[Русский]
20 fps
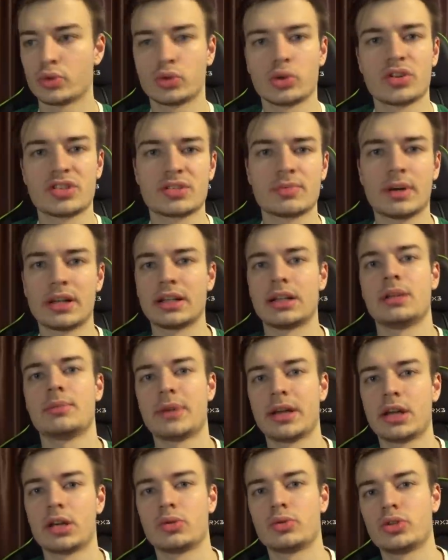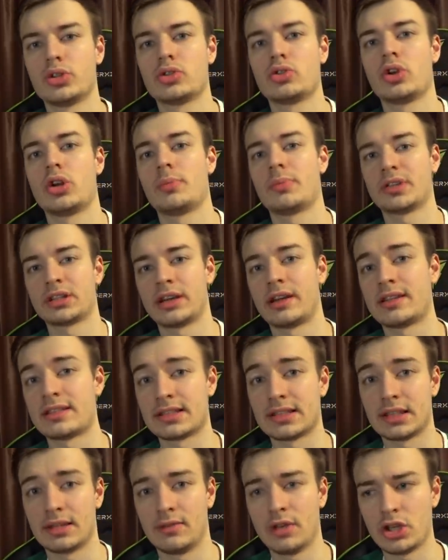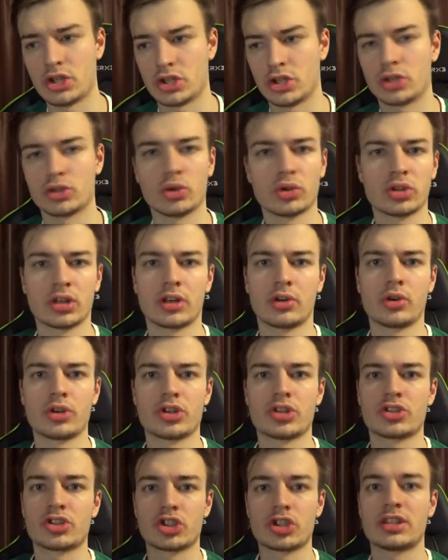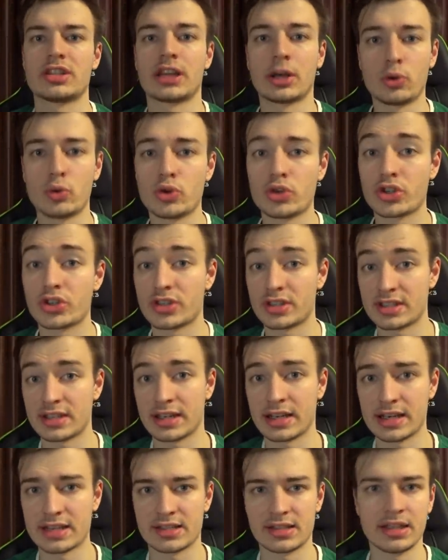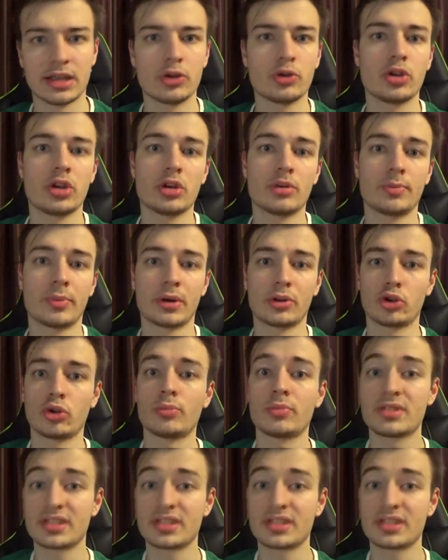то есть, мало ли моей аудитории понравится эта вещь, и кто-то хочет сшить такую же на заказ, и я у нее потом бы